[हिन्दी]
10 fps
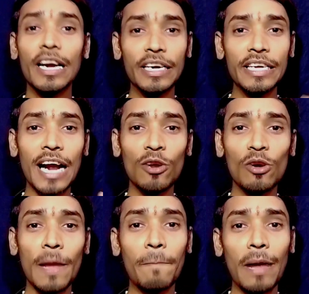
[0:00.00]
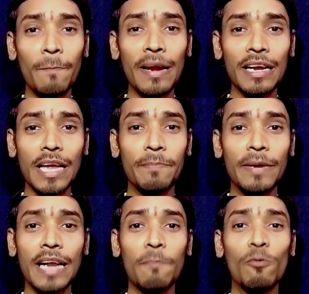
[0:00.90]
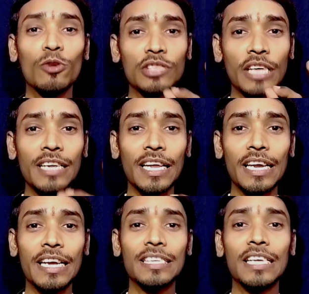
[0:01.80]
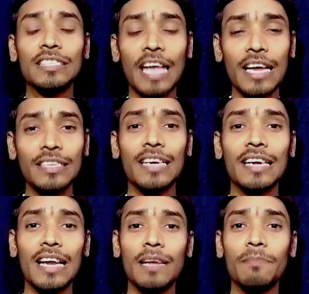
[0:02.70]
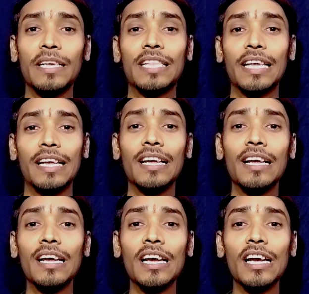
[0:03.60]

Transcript: डीआरडीओ की पल पल की अपडेट आपको सही तरीके से सारी जानकारी हम देते हैं